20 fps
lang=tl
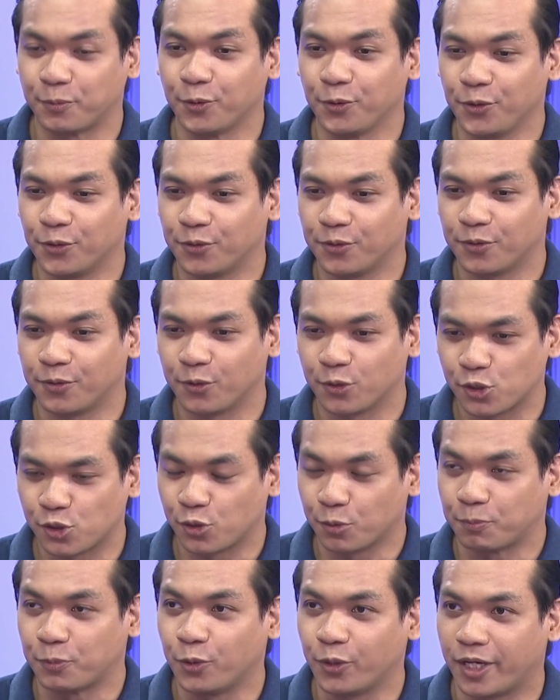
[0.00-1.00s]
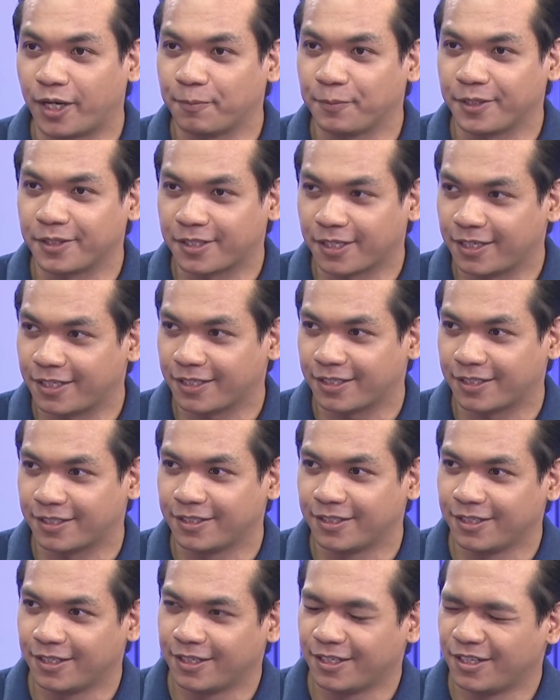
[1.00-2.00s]
po yung gusto po namin talaga.
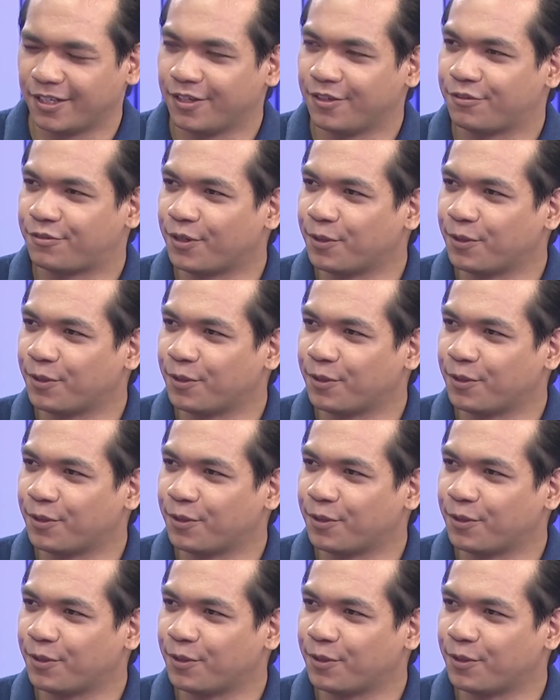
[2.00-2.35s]
Ayun.